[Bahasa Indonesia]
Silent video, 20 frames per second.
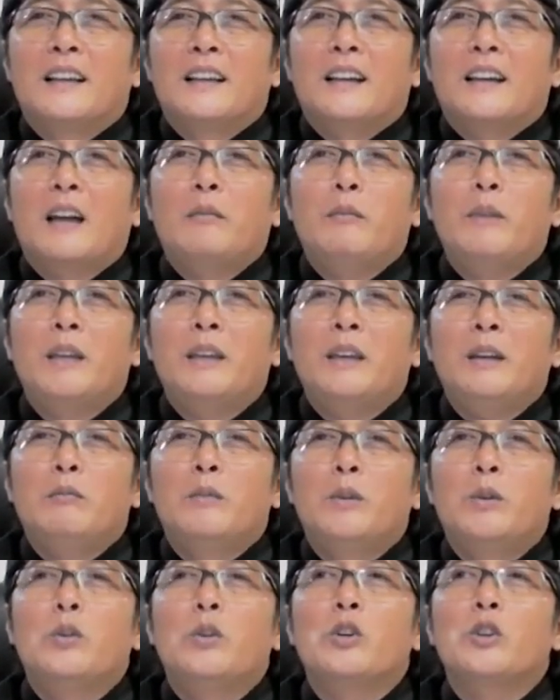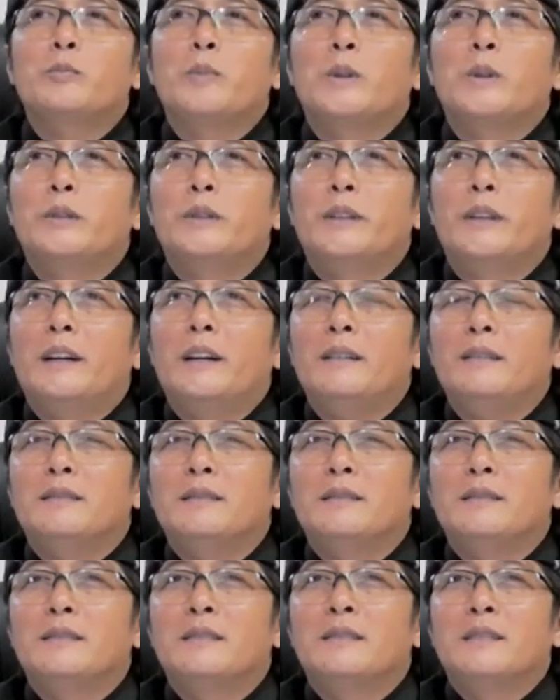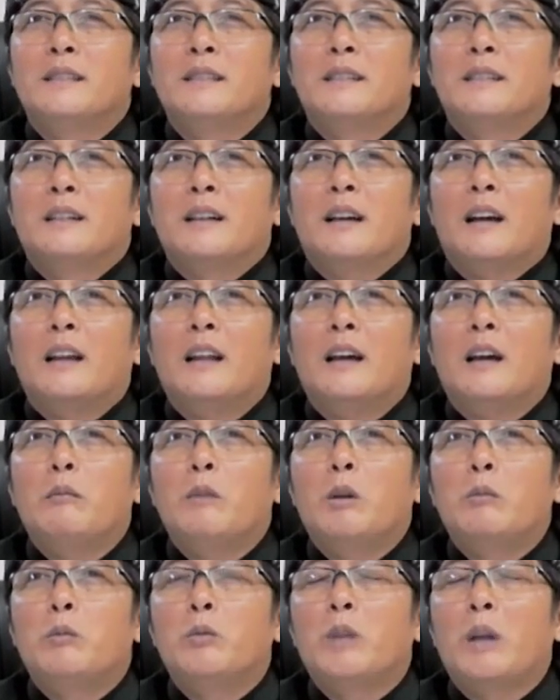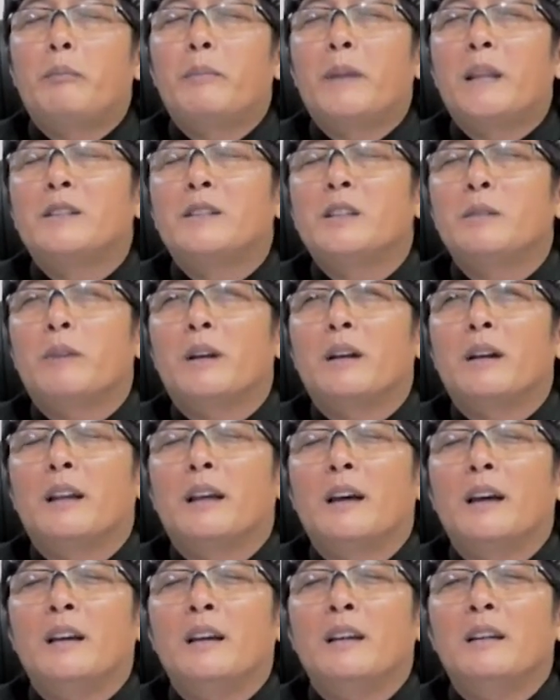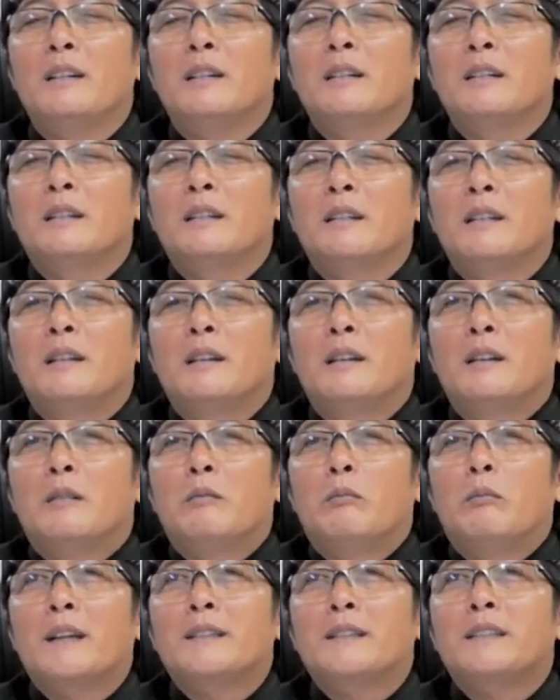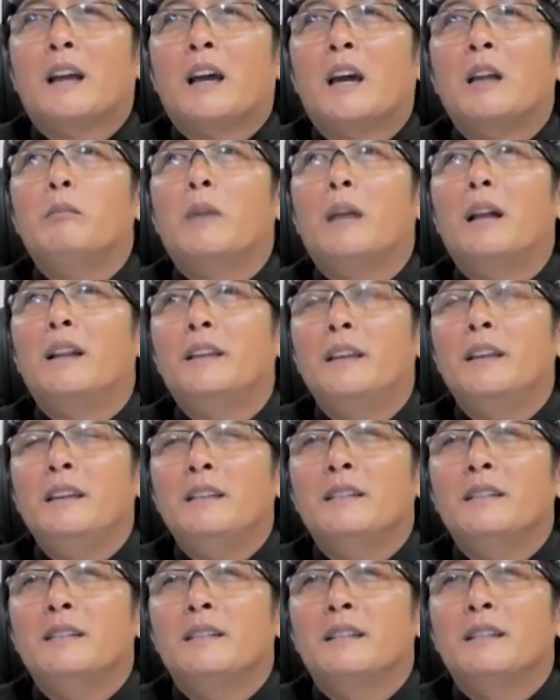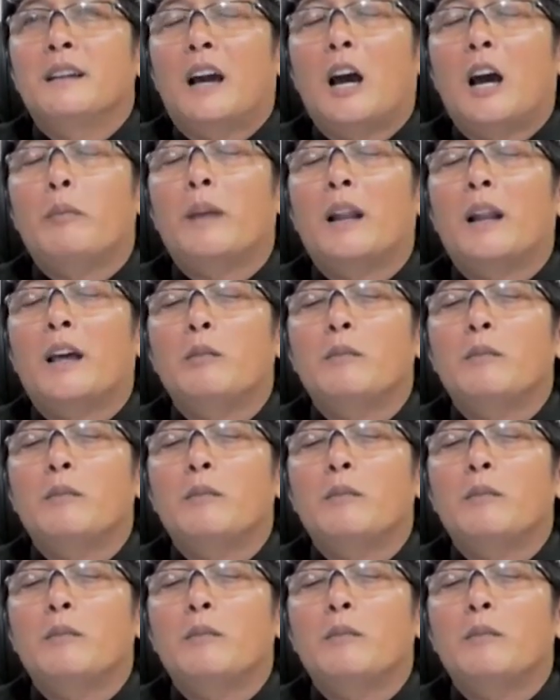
Kami mendukung sepenuhnya karena kami punya prinsip adalah masyarakat Bali, apalagi